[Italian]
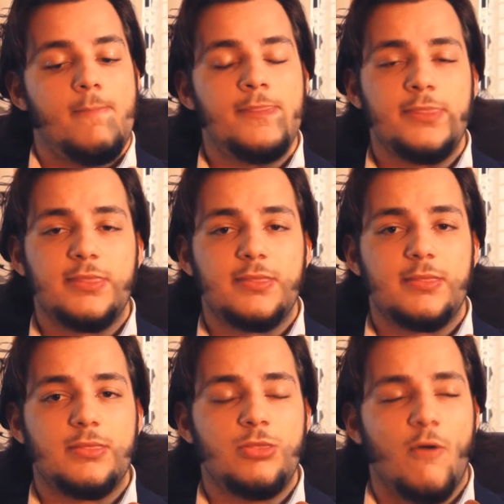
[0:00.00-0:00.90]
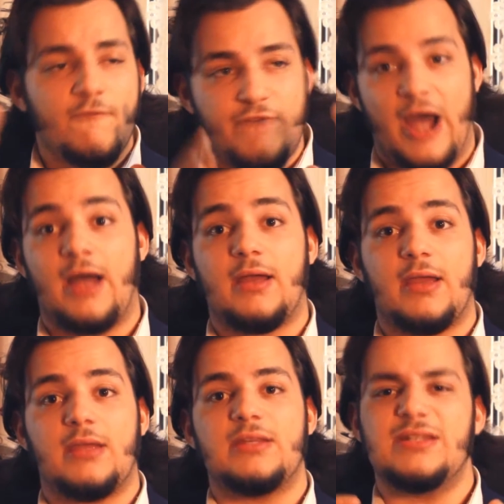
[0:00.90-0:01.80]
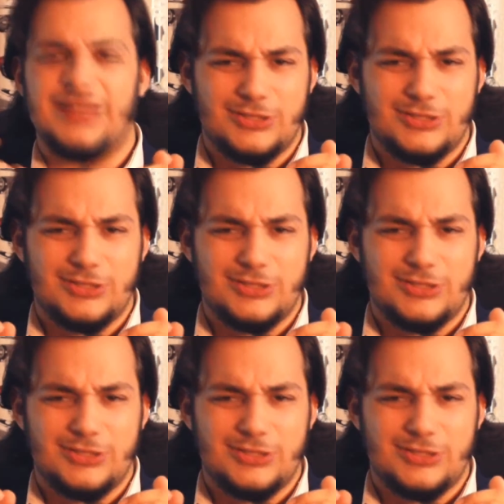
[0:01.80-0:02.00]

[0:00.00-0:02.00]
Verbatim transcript: non va in